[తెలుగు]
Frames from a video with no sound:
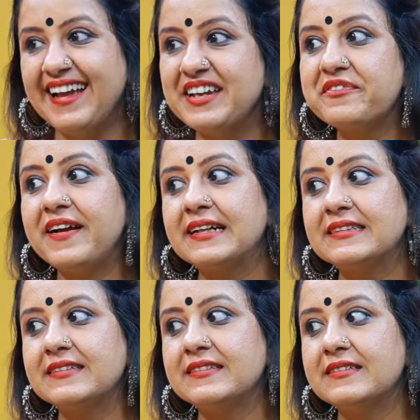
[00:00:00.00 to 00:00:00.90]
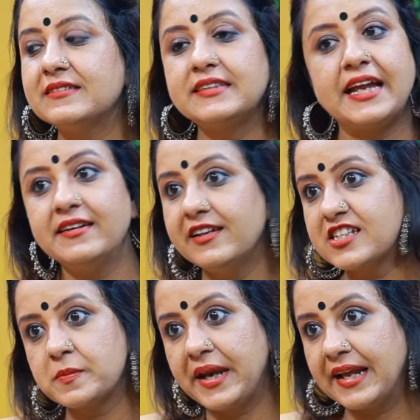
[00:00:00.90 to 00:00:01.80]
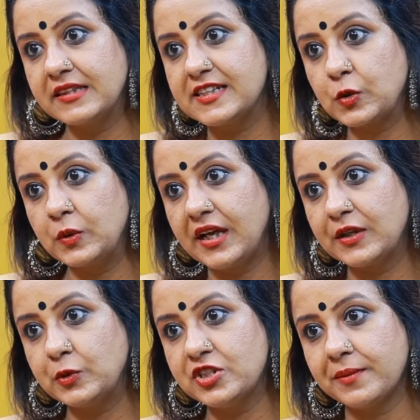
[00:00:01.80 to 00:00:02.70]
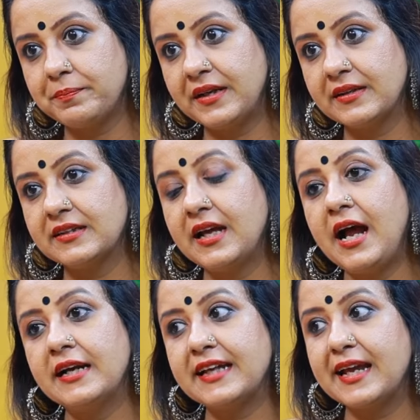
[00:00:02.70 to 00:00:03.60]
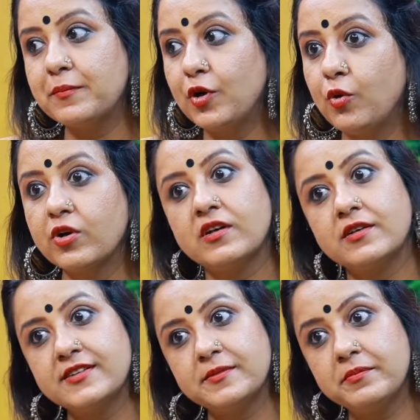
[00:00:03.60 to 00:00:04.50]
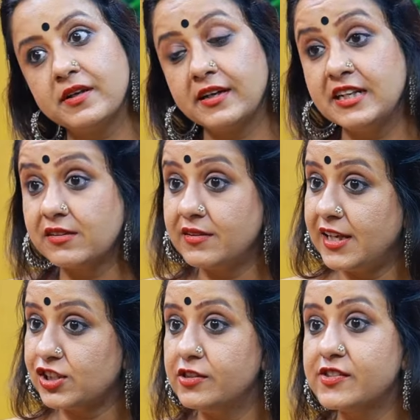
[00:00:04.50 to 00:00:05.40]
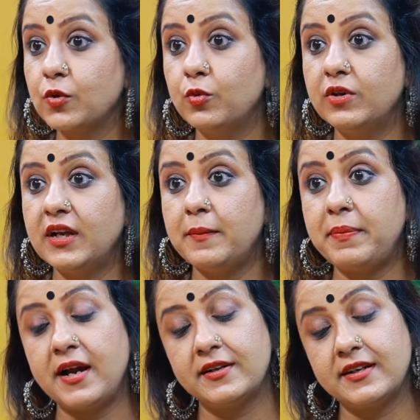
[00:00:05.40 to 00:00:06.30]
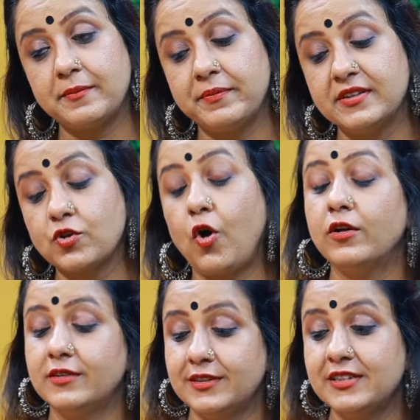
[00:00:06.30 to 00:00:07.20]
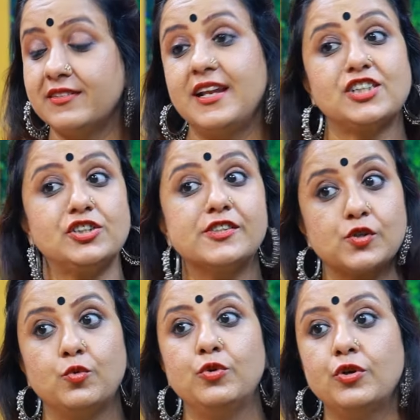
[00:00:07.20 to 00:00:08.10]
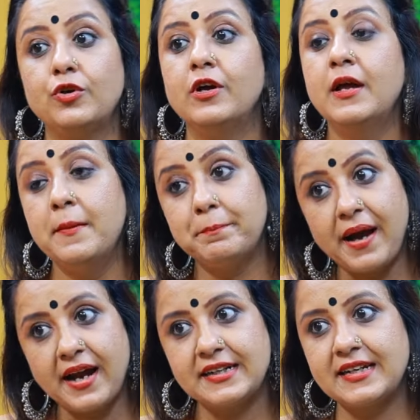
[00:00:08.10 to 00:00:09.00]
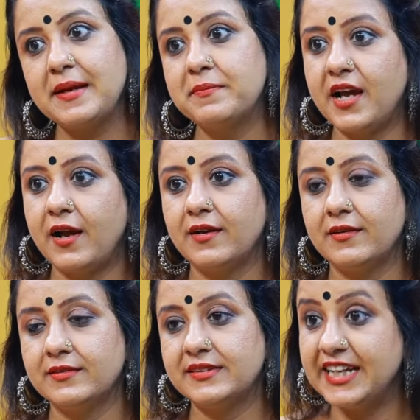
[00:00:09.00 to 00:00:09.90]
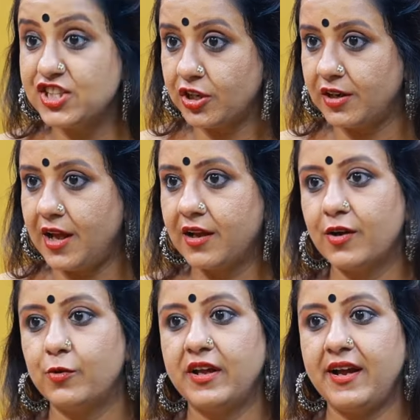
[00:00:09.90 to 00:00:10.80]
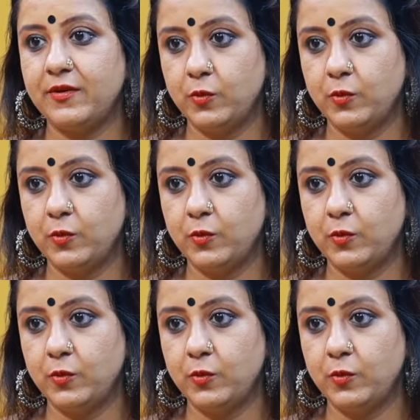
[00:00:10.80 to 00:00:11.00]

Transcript: ఇన్ఫాక్ట్ టెన్ ఇయర్స్ బ్రేక్ తీసుకున్నాను అని చెప్పాను కదా ఆ hmm. టైంలో ఒక ఇంటర్నేషనల్ స్కూల్లా పార్ట్ ఇంటర్నేషనల్ స్కూల్లో పార్ట్ టైం టీచర్ లాగా కూడా